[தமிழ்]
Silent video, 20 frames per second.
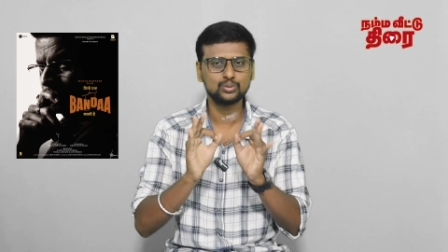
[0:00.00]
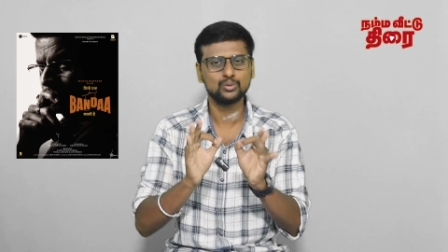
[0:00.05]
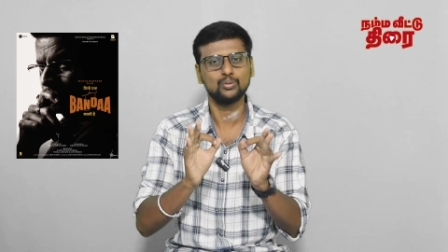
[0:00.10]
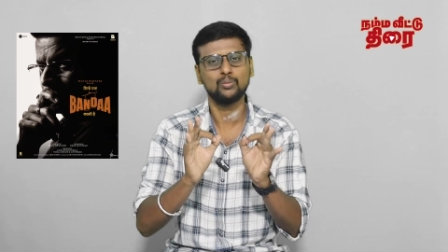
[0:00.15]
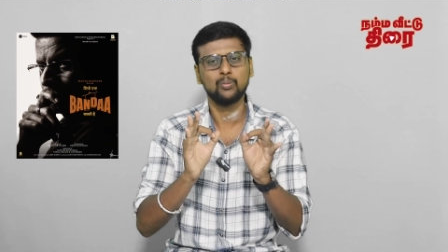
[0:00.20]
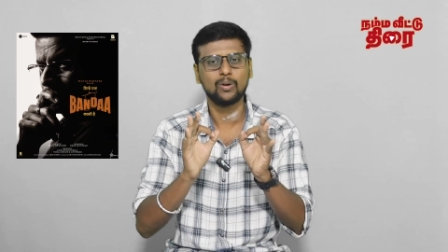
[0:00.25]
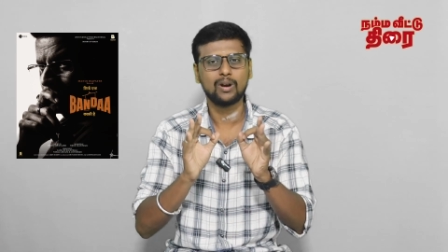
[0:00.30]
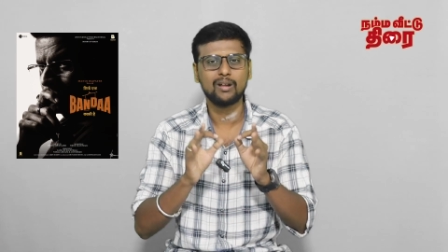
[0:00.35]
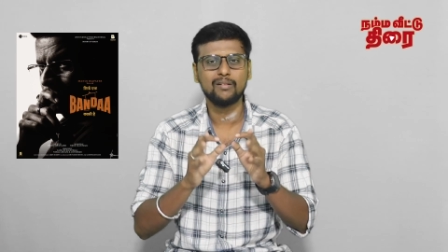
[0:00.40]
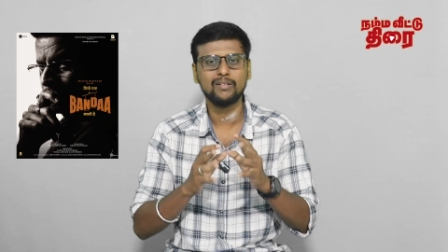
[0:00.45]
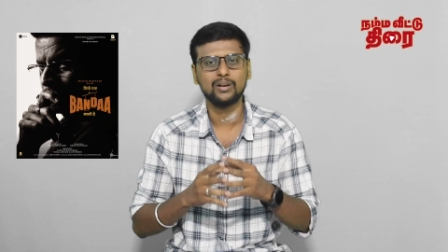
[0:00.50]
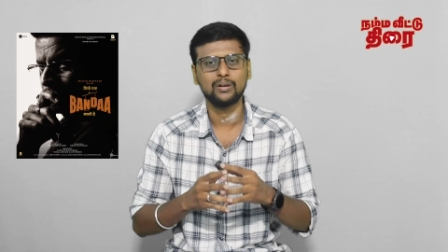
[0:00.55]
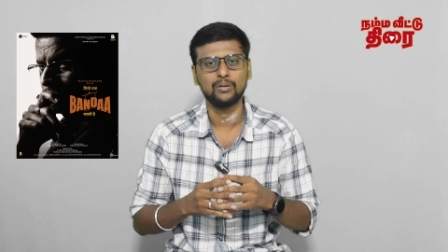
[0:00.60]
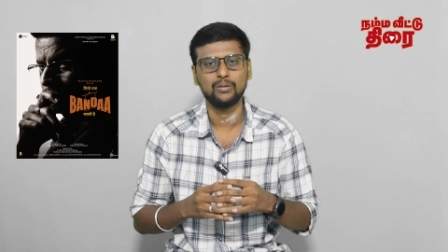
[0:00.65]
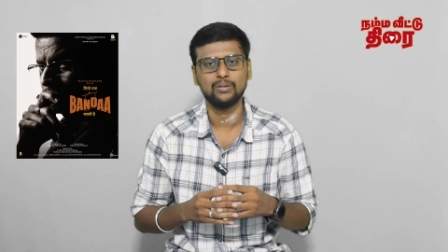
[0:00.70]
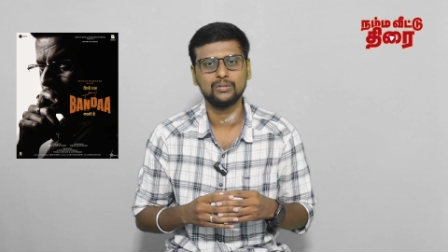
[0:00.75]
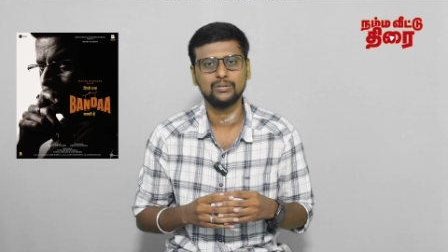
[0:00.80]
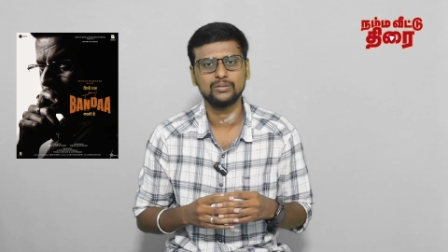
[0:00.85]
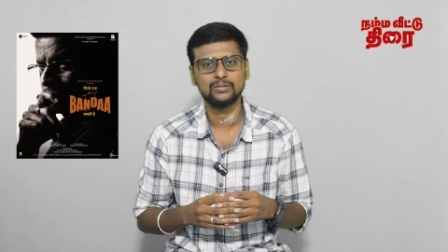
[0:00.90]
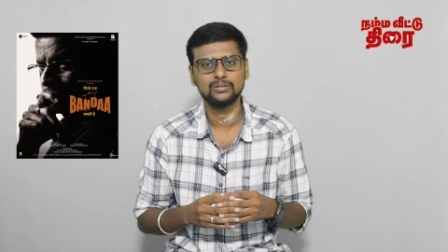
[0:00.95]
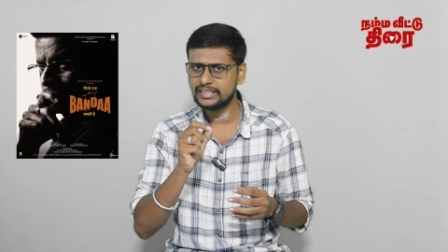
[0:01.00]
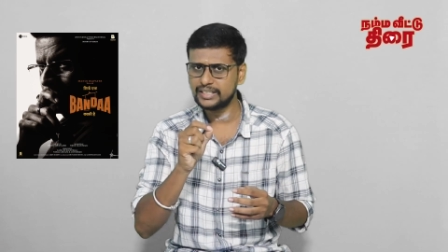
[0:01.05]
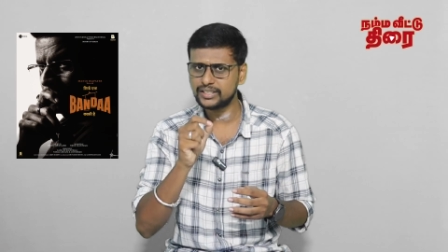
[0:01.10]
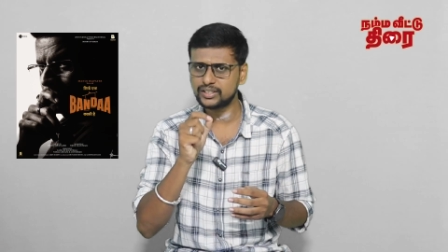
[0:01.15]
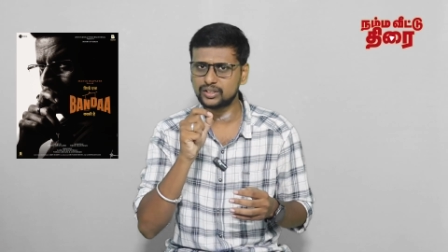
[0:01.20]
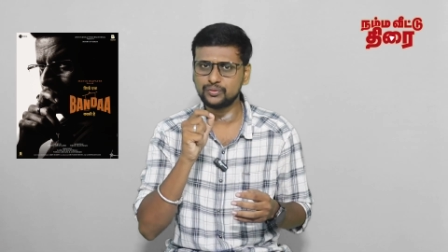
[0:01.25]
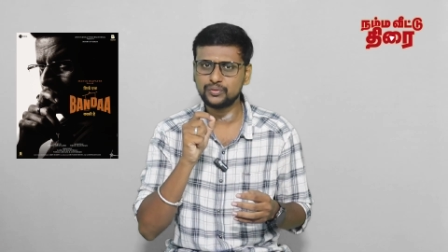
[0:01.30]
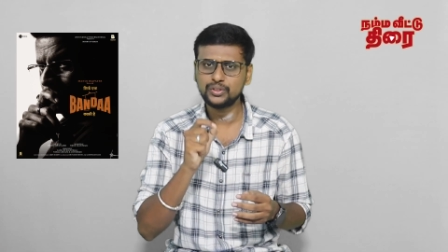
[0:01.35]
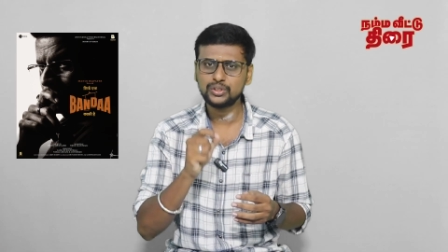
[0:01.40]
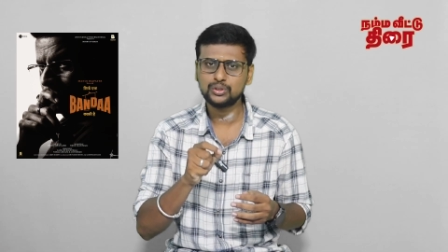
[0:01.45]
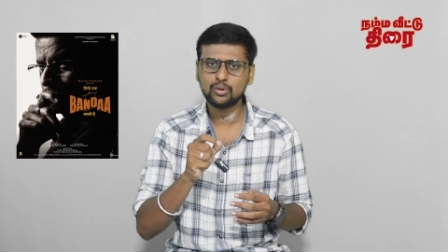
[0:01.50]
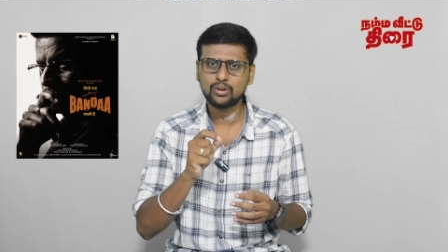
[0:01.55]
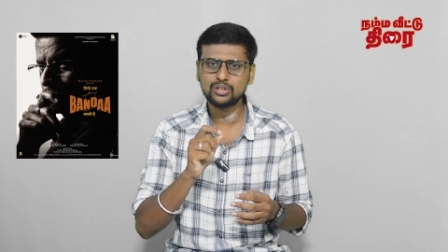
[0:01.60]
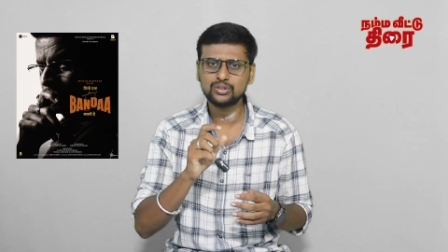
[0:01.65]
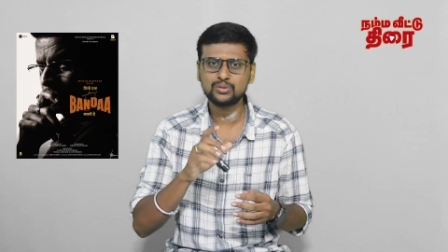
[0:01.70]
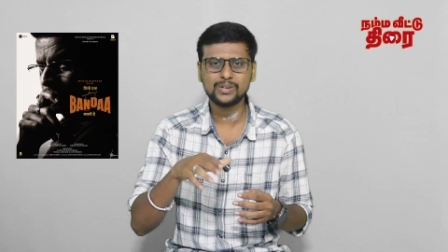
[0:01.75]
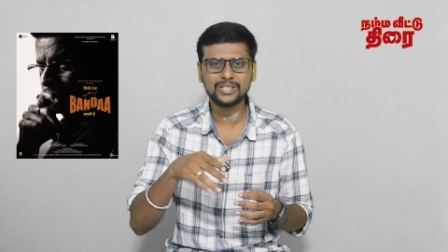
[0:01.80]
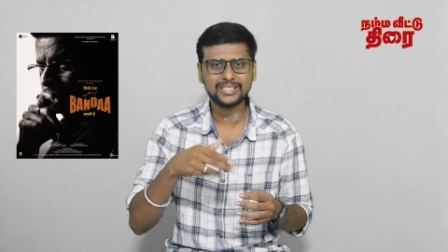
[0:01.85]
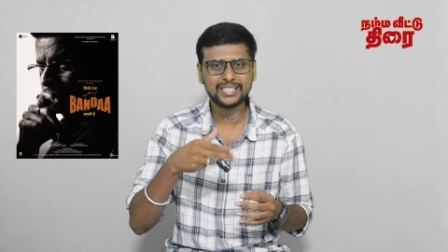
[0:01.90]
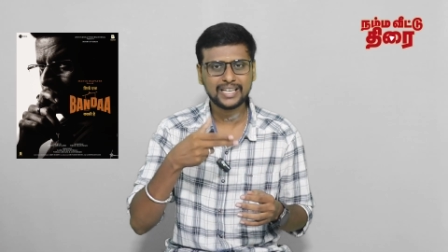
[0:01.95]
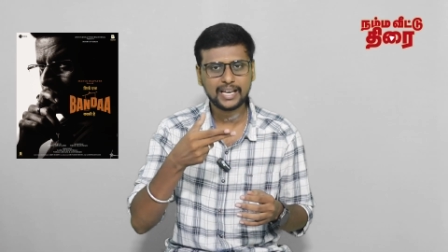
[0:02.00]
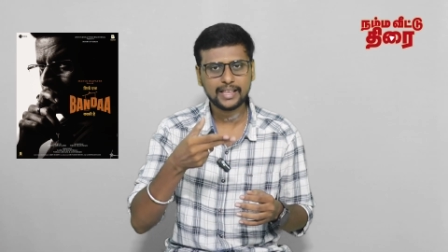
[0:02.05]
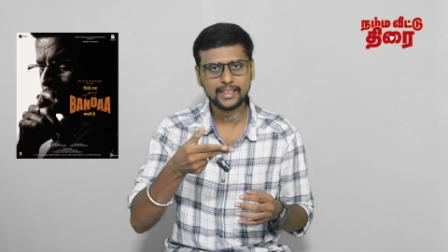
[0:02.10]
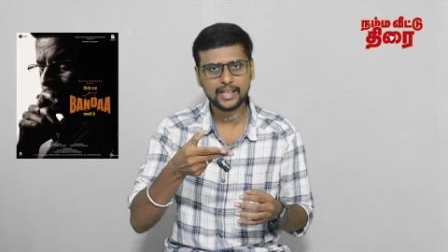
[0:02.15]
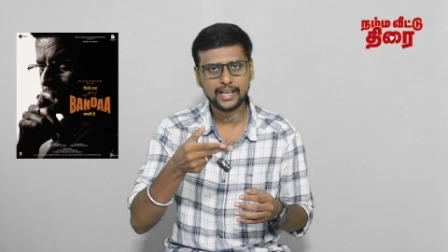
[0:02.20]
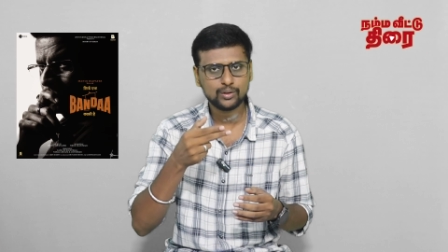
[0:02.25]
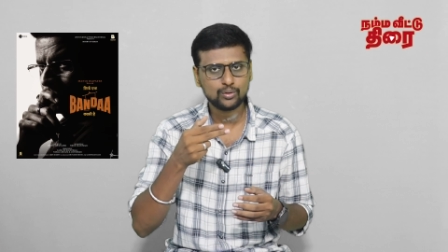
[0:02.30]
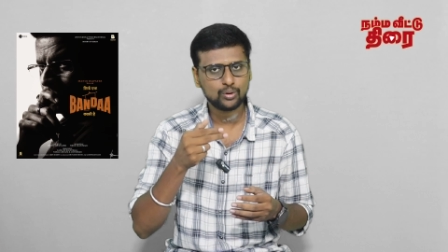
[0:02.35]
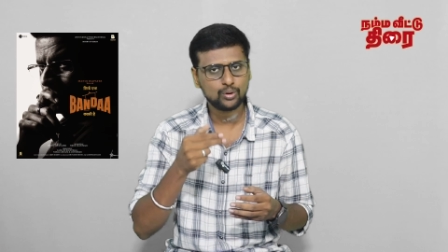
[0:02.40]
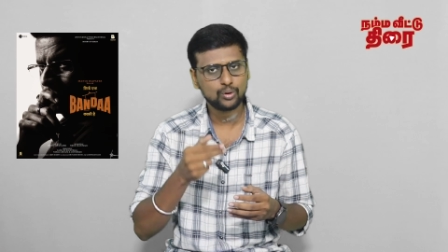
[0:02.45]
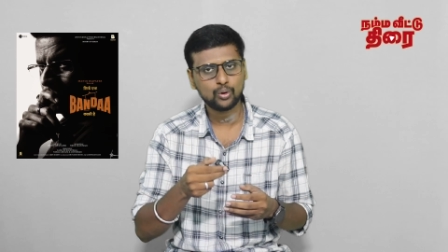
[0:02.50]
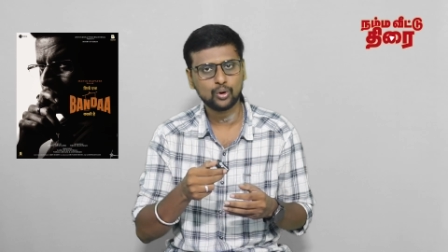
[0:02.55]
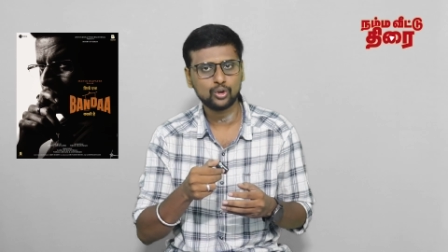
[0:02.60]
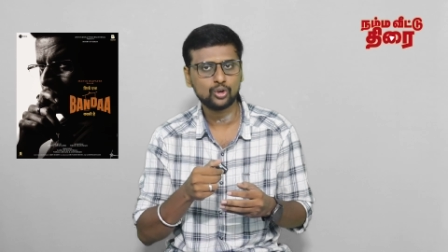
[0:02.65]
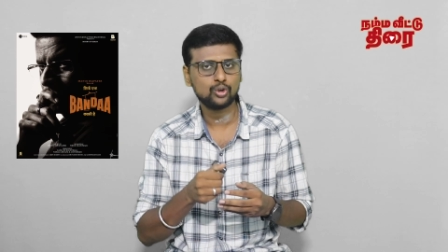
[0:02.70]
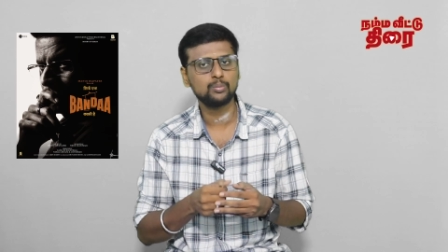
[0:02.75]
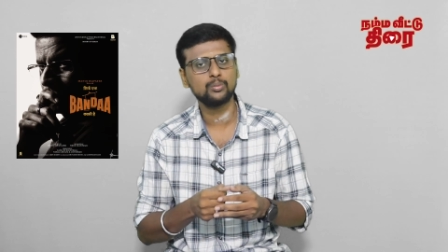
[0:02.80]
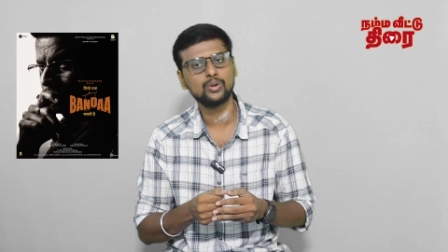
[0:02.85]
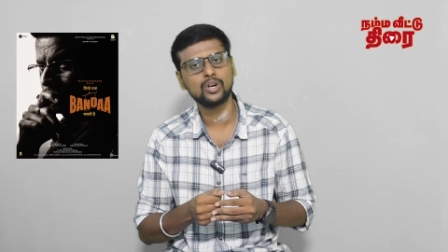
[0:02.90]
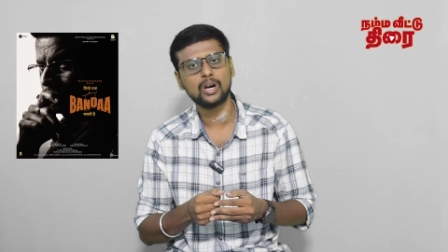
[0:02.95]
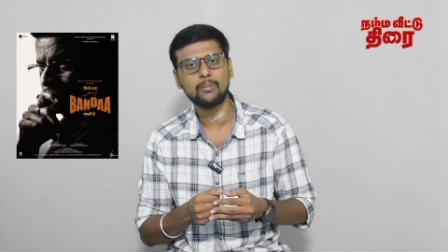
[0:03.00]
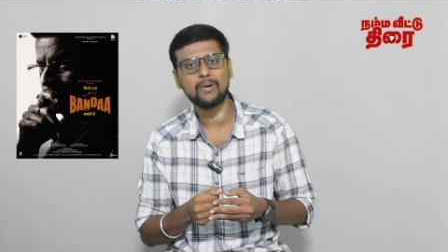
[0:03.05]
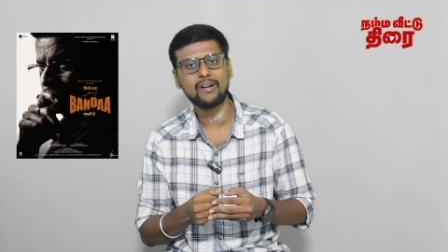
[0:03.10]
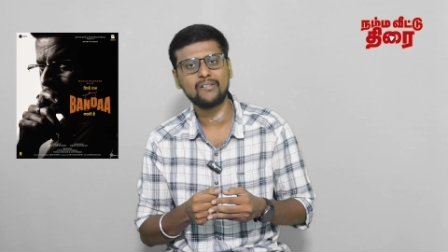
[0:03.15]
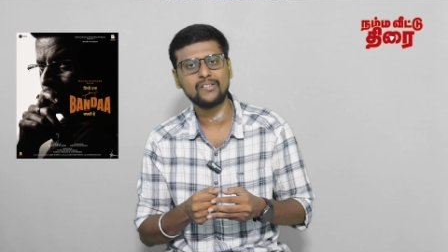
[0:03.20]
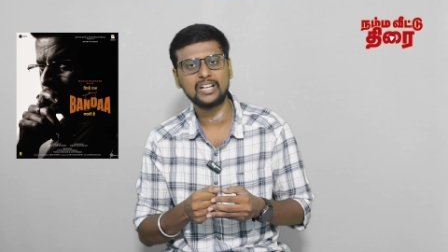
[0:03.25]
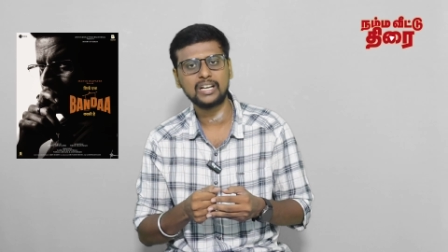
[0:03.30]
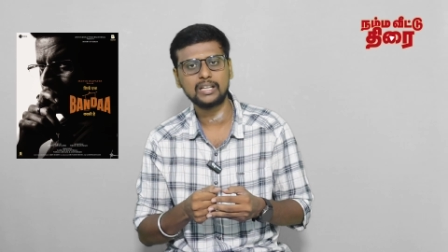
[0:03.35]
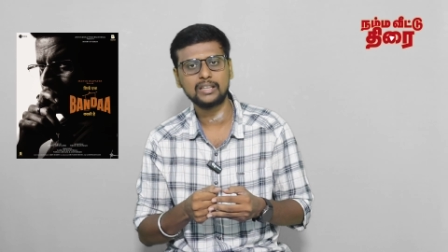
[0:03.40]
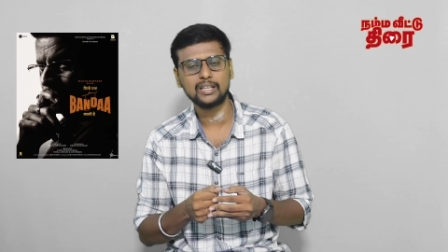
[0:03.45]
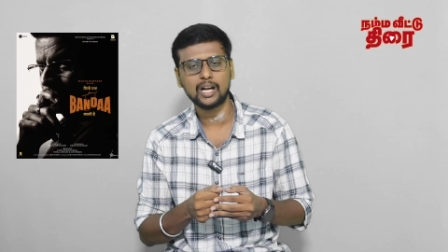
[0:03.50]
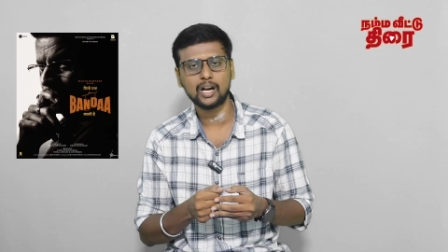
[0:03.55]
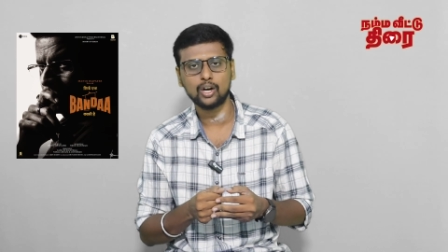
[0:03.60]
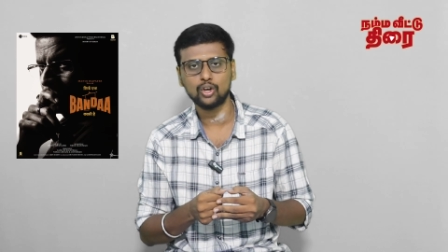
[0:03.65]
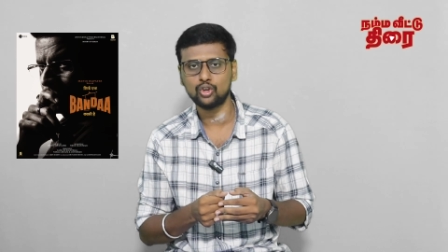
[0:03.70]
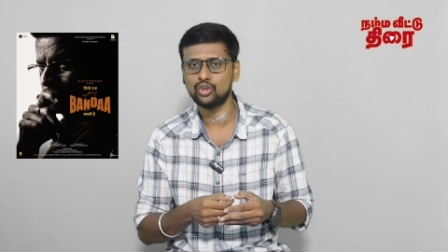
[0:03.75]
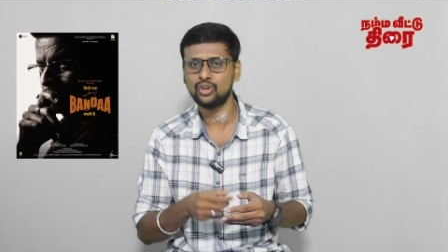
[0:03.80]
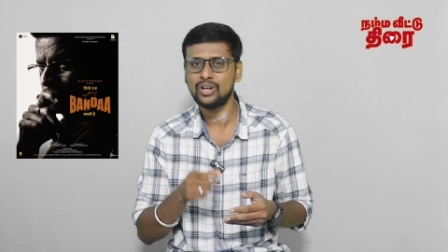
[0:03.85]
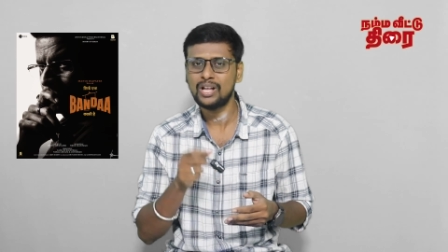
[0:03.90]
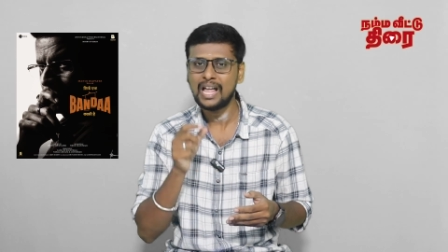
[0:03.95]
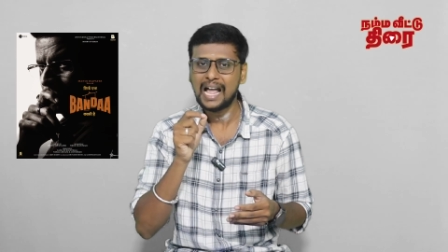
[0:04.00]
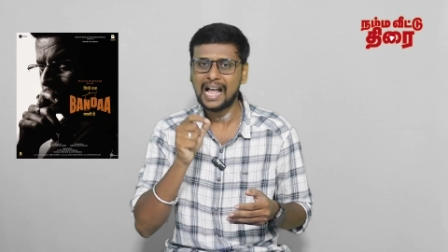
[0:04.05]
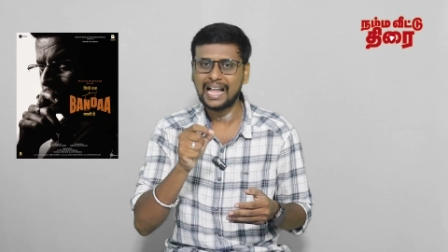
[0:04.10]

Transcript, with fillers: சூப்பராகவே இருக்கும் நெக்ஸ்ட் விஷுவல்ஸ் வைஸ் என்னதான் இது ஒரு கோர்ட் ரூம் ட்ராமாவாக இருந்தாலும்